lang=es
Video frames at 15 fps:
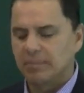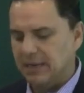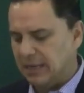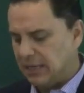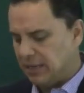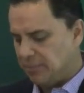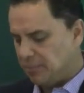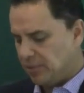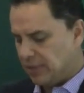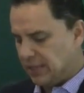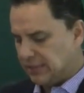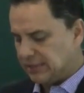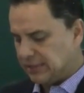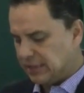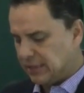para que
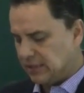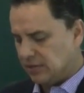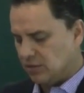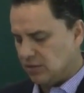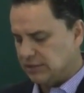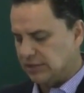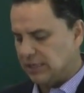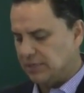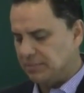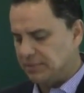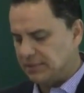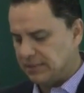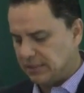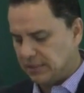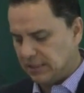pueda ser nuestra
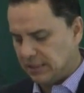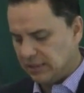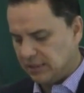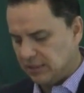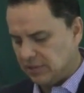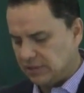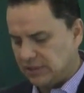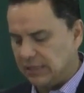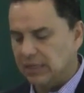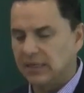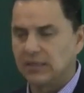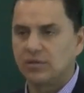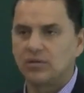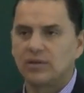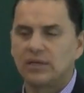representante, nuestra
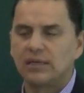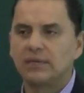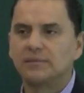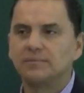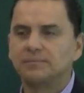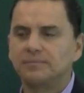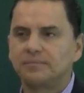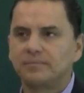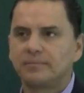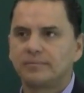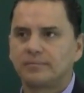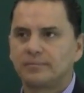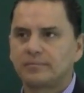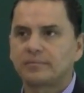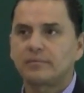directora
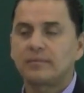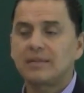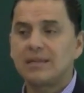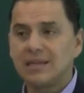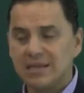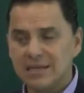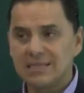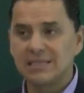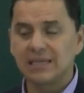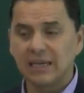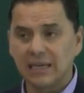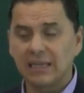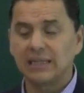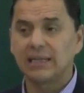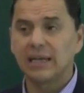
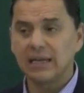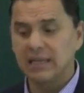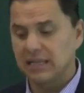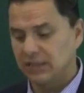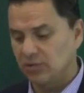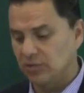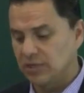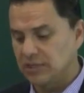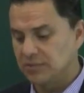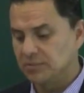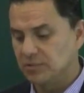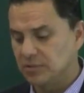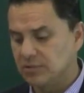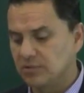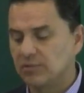secretaria de
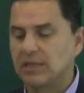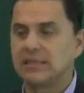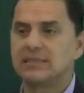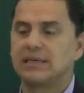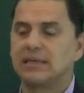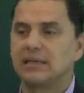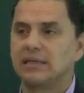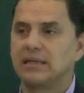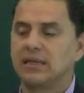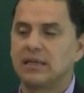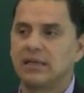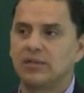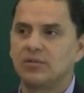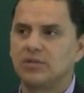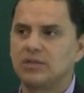turismo, es una secretaría de